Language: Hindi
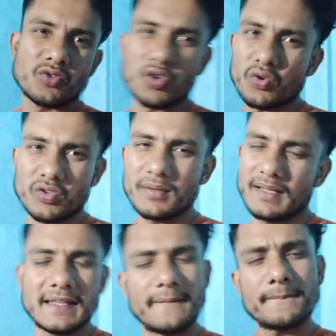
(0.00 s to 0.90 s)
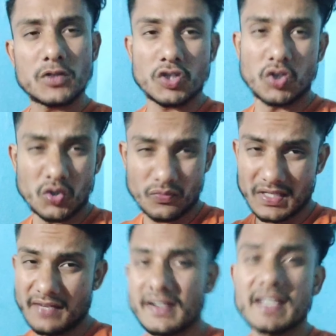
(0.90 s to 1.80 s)
दोनों की होने वाली है चलो
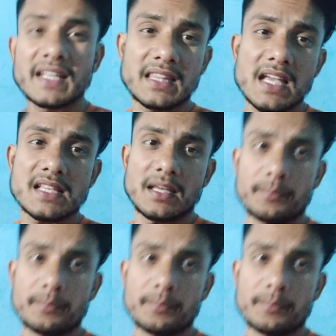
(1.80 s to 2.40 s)
फटाफट निकलते हैं यहाँ से